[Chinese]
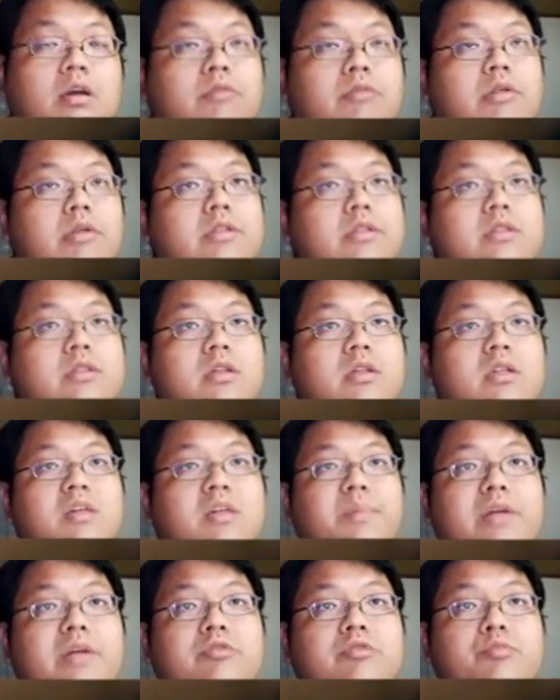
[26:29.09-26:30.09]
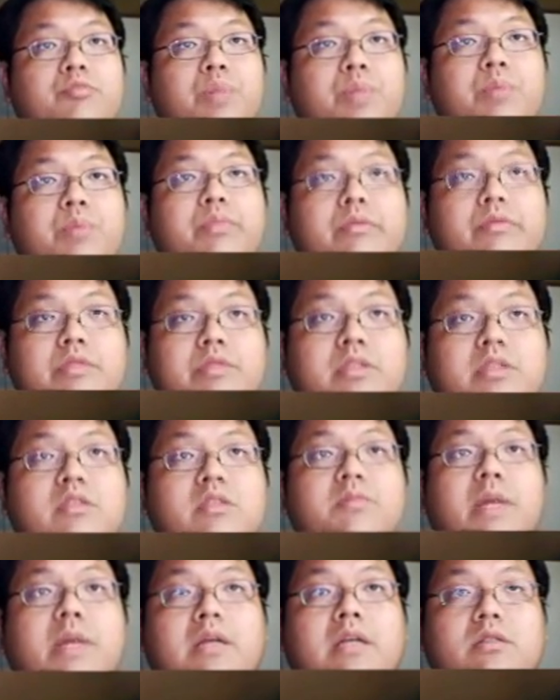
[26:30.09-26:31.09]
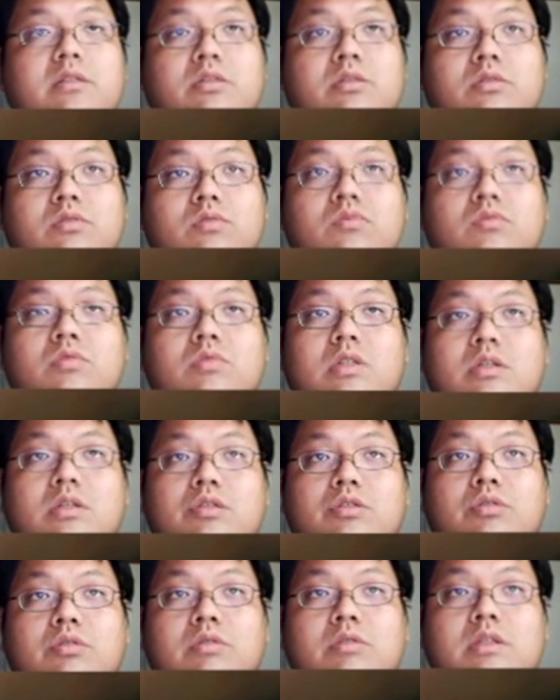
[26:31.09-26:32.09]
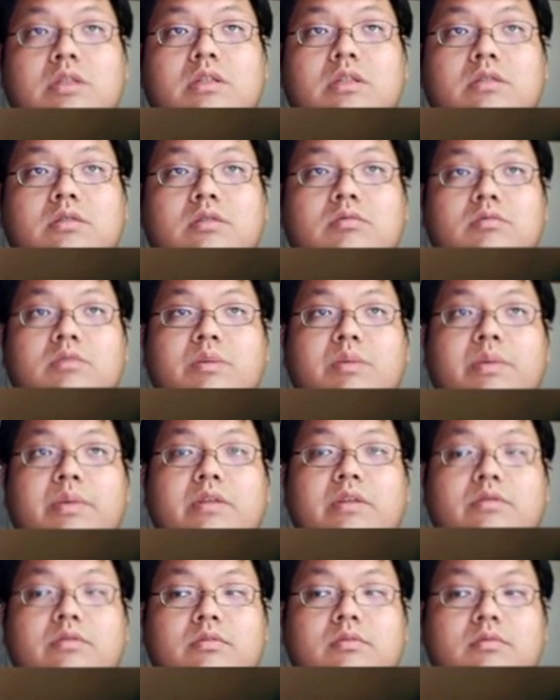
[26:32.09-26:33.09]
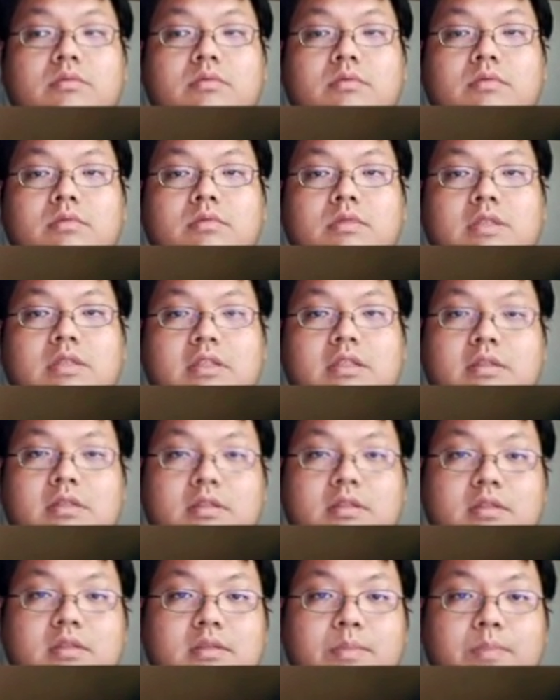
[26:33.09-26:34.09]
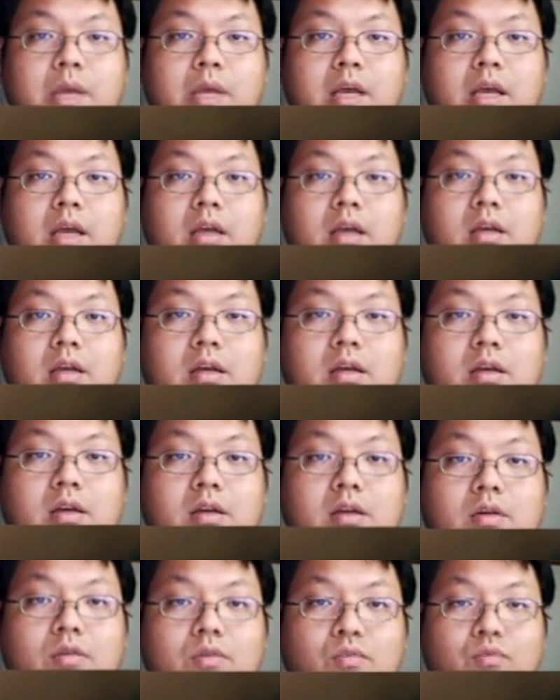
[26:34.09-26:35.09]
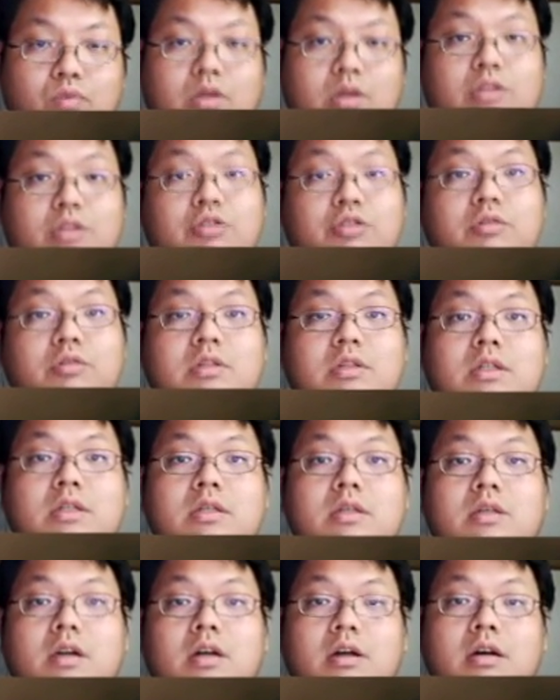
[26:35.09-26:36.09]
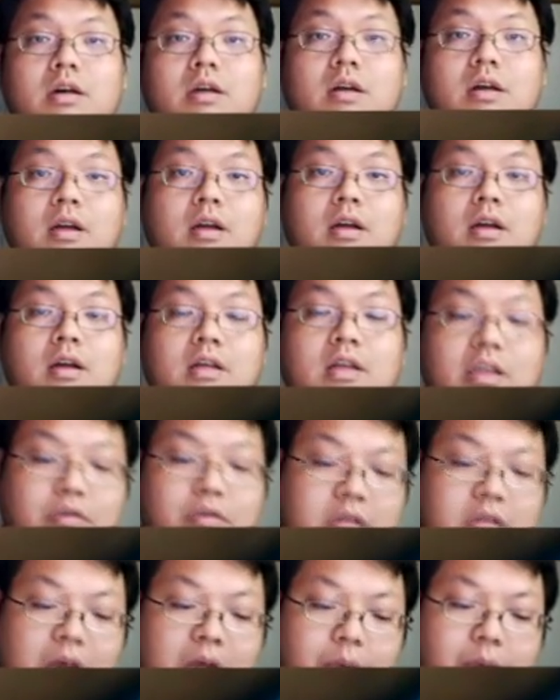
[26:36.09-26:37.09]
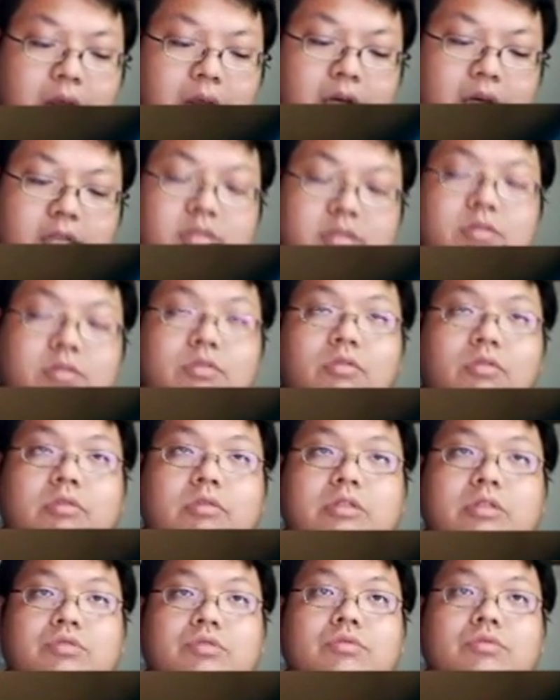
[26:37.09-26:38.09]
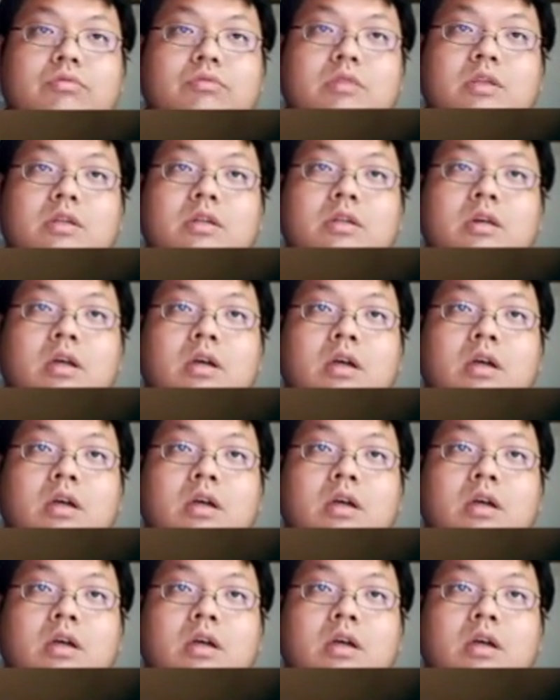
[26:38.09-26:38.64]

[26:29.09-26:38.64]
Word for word: 因为十二的倍数并不是每十五个就一个十五的倍数，其实是每五个就一个哈。因为它们两个是有公因数的，